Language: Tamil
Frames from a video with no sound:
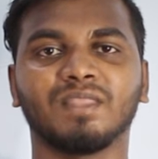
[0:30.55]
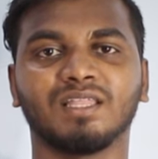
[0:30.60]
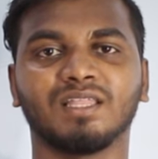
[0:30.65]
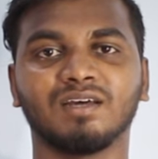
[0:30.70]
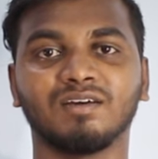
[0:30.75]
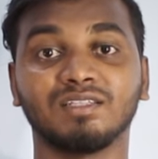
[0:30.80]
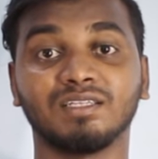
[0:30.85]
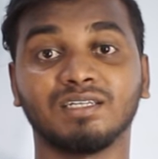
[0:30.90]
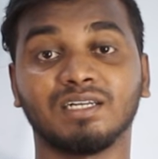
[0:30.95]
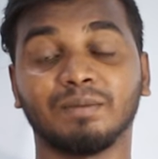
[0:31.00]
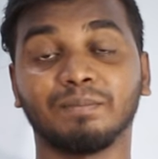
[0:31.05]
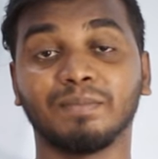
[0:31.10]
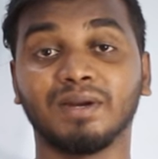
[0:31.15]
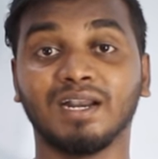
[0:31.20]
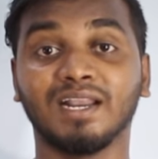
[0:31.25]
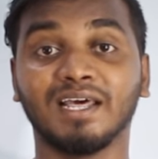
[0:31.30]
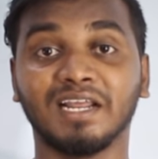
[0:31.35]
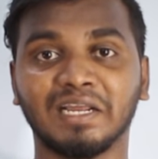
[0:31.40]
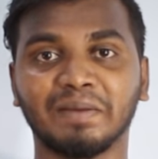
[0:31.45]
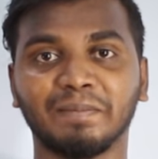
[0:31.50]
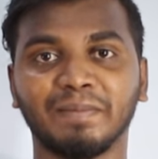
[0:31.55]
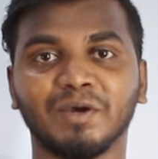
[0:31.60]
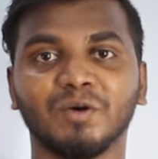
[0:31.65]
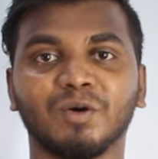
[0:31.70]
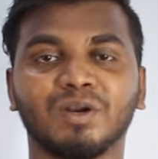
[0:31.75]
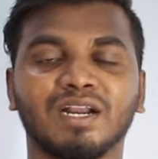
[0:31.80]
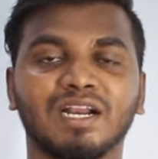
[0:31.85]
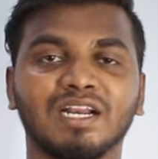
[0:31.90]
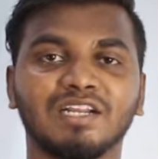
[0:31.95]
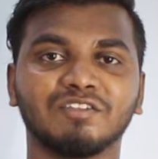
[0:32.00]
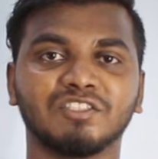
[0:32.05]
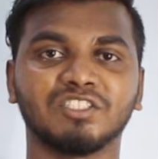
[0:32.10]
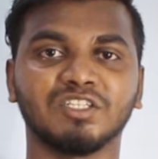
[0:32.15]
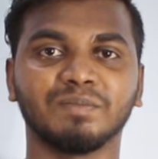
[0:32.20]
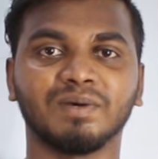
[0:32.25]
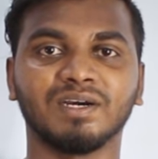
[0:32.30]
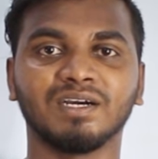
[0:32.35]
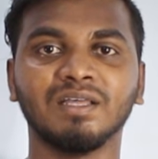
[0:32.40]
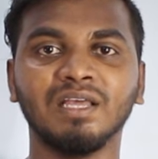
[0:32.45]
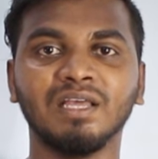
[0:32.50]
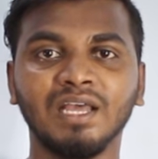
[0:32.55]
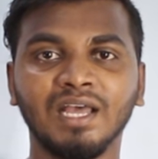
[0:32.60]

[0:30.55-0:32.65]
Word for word: அதாவது நம்ம எல்லாருக்குமே ஒரு நல்ல விஷயமா